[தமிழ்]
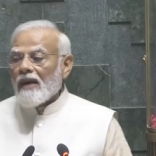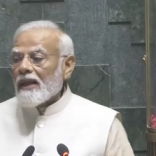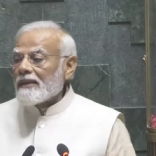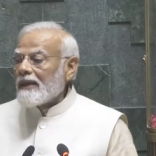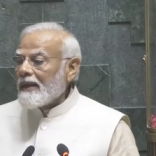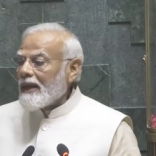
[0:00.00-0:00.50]
நமக்கு
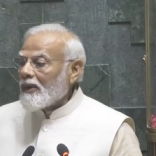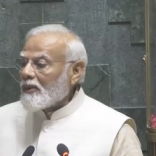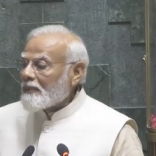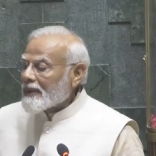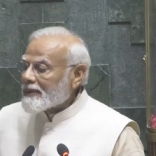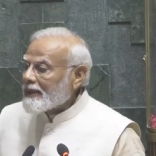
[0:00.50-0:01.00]
ஆசிகள்
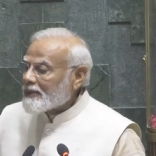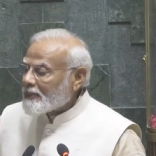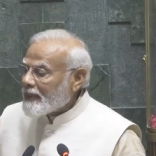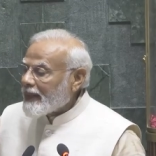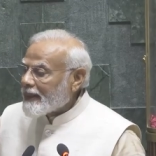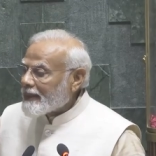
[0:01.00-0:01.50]
வழங்க
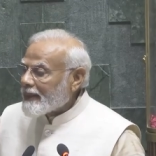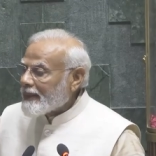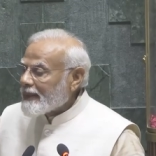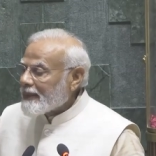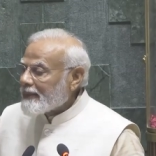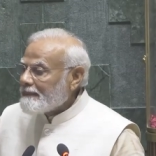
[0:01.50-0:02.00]

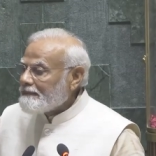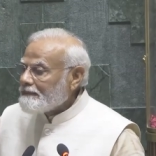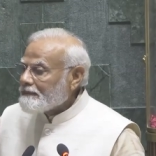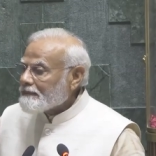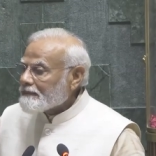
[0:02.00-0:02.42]
வந்திருந்தார்கள்